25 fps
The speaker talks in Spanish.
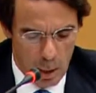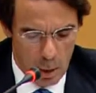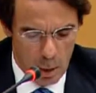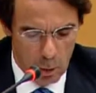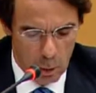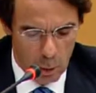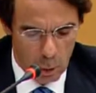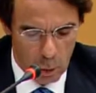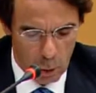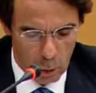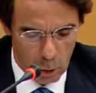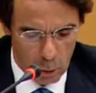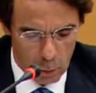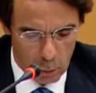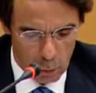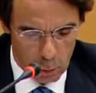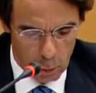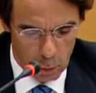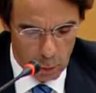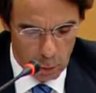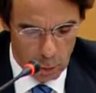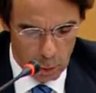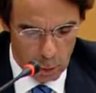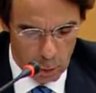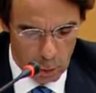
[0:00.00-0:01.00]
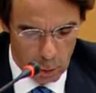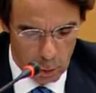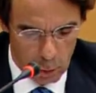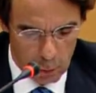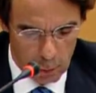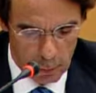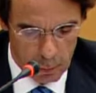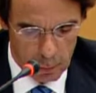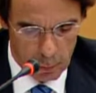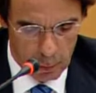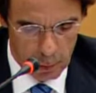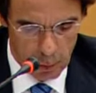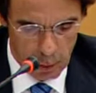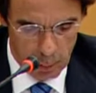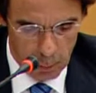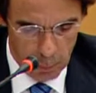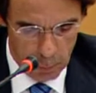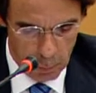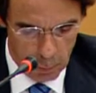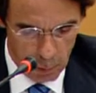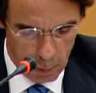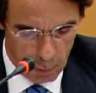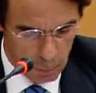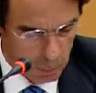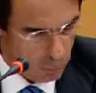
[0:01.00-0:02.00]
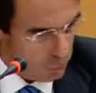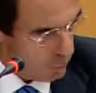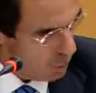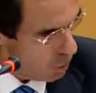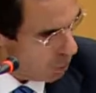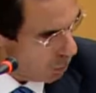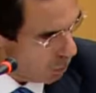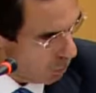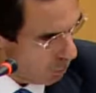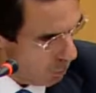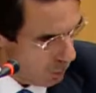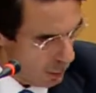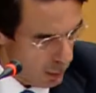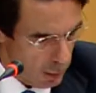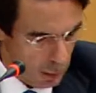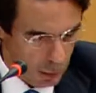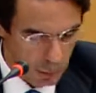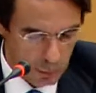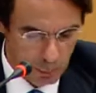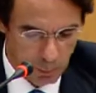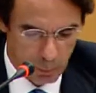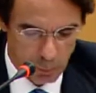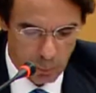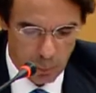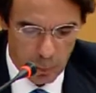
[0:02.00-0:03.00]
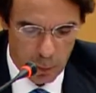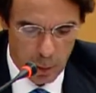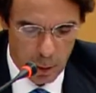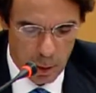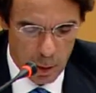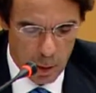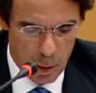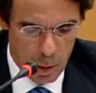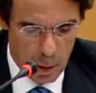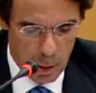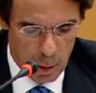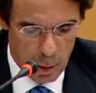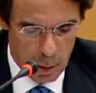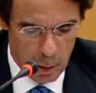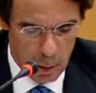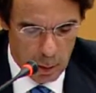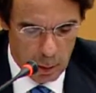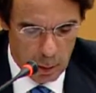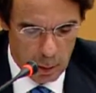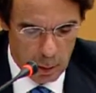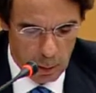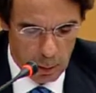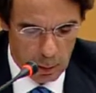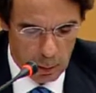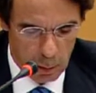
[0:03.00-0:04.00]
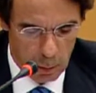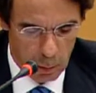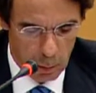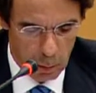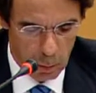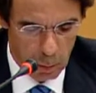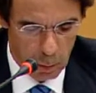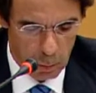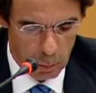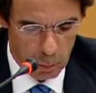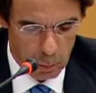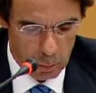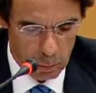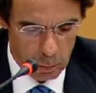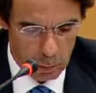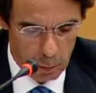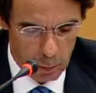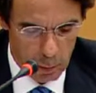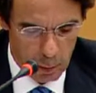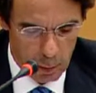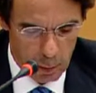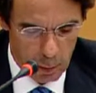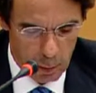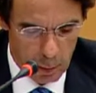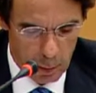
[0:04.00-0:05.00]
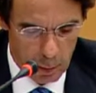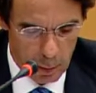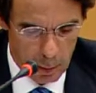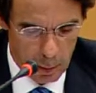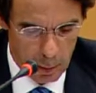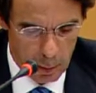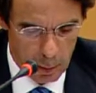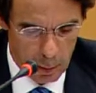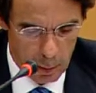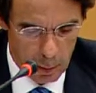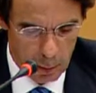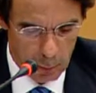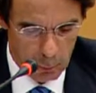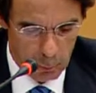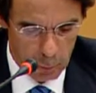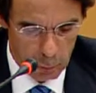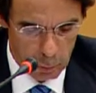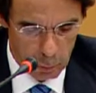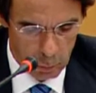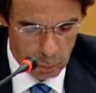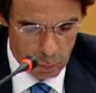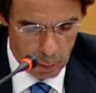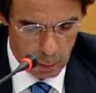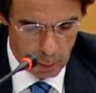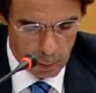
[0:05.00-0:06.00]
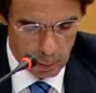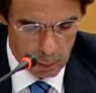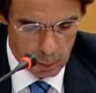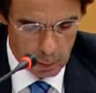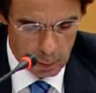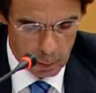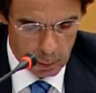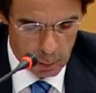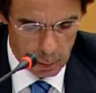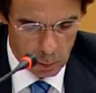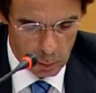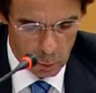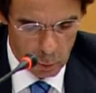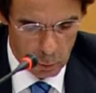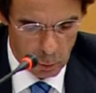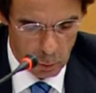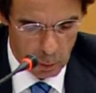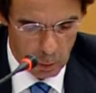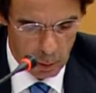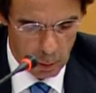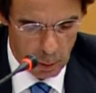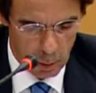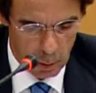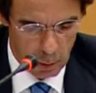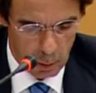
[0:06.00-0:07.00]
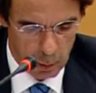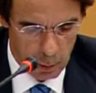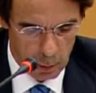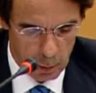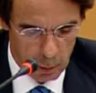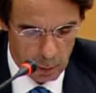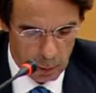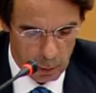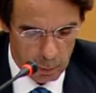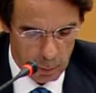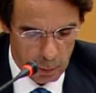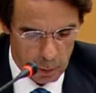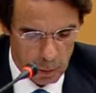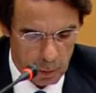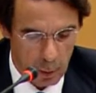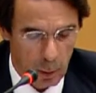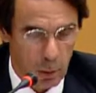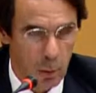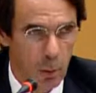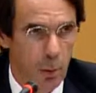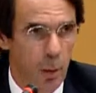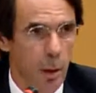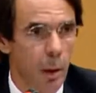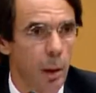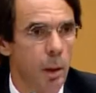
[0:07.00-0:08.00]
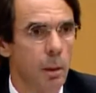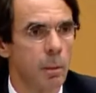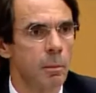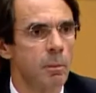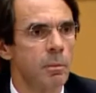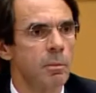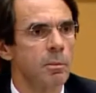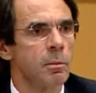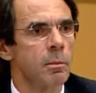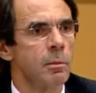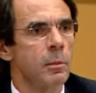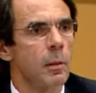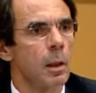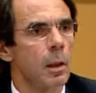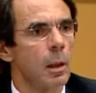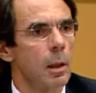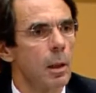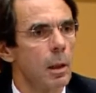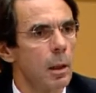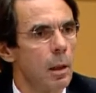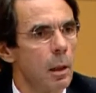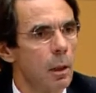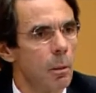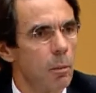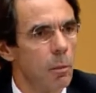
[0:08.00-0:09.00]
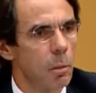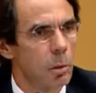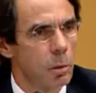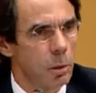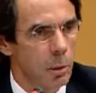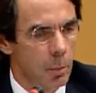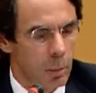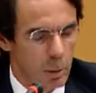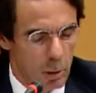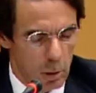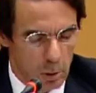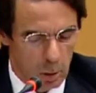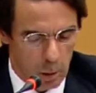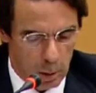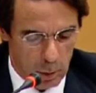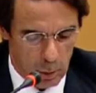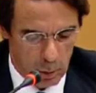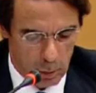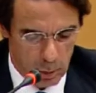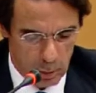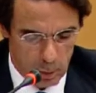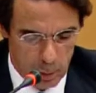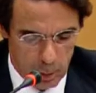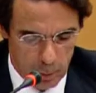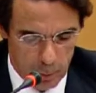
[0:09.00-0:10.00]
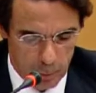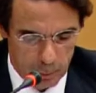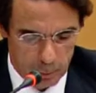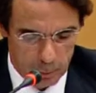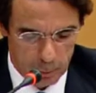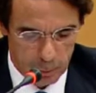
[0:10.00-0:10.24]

Yo conozco hace tiempo al profesor Pera, y he tenido la oportunidad y la fortuna de seguir su obra y de conversar con él en múltiples ocasiones.